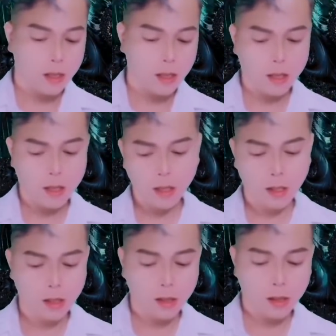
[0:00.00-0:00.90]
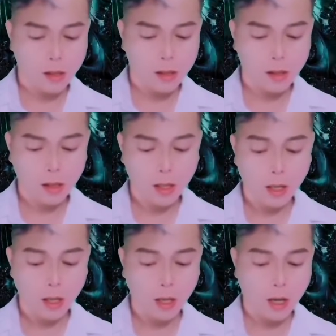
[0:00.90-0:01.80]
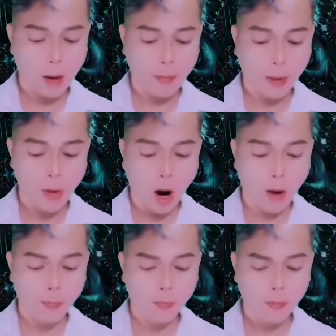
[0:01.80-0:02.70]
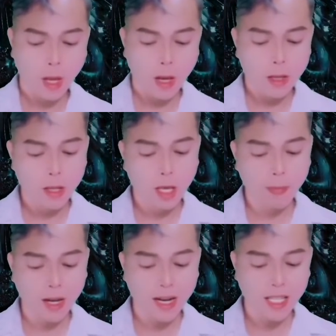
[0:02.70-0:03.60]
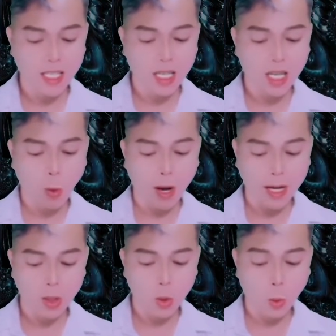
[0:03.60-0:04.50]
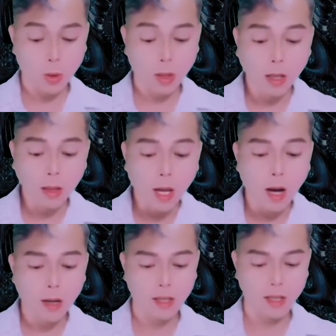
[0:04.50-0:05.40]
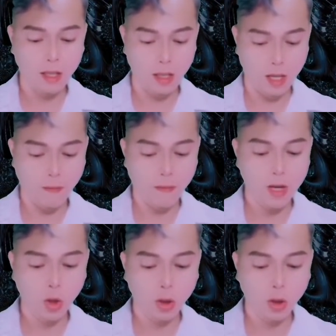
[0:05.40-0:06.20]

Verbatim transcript: Ở đây em không cần phải lo cơm ăn áo mặc, nguyện cả một đời đều cùng một chỗ,